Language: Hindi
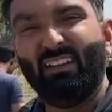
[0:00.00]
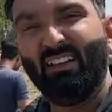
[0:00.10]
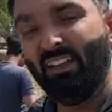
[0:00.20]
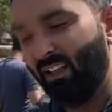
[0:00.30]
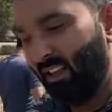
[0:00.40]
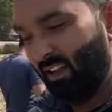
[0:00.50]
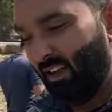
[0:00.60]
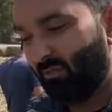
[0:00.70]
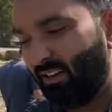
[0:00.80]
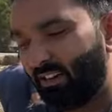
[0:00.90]
अच्छा
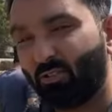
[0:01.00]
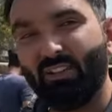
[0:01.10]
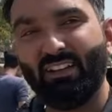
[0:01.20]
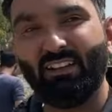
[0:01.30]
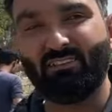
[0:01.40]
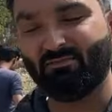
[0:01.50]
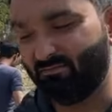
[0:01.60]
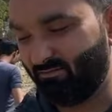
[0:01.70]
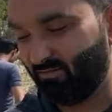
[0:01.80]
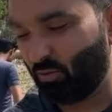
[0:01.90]
हमारी थोड़ी
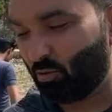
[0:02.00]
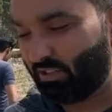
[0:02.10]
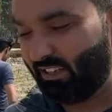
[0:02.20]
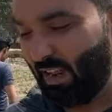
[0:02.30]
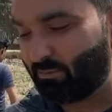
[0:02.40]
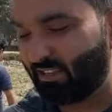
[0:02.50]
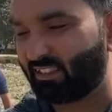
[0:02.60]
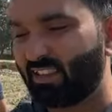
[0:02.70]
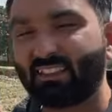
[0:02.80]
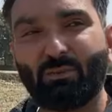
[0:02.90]
दूसरी टाइप
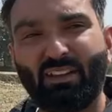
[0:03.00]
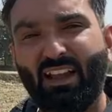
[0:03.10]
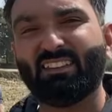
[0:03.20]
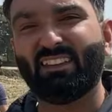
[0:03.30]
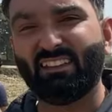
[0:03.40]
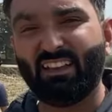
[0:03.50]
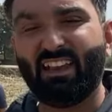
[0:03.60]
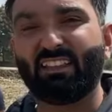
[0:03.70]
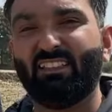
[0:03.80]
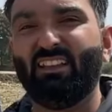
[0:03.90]
चादर भी कई तरीके
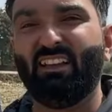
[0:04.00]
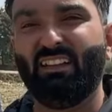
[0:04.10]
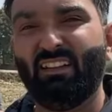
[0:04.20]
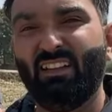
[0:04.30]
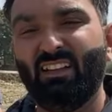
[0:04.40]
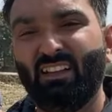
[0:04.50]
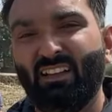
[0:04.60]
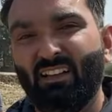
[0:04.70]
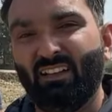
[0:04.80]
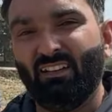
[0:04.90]
की आती है अच्छा
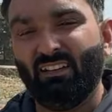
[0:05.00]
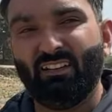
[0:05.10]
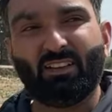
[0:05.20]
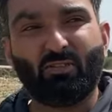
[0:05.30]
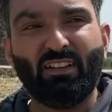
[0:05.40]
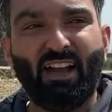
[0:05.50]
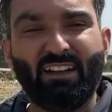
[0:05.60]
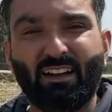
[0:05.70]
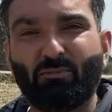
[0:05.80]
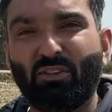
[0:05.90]
अच्छा अच्छा, ये अच्छा। थोड़ी हाई
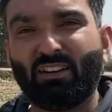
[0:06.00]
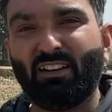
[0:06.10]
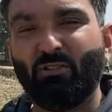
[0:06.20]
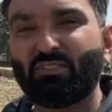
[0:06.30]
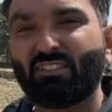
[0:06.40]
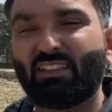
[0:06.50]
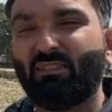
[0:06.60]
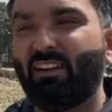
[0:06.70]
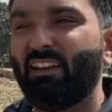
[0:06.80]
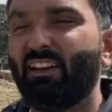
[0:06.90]
टेम्पर करी हुई चादर की
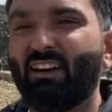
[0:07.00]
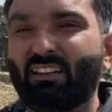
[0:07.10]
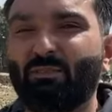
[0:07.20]
फाली लगाते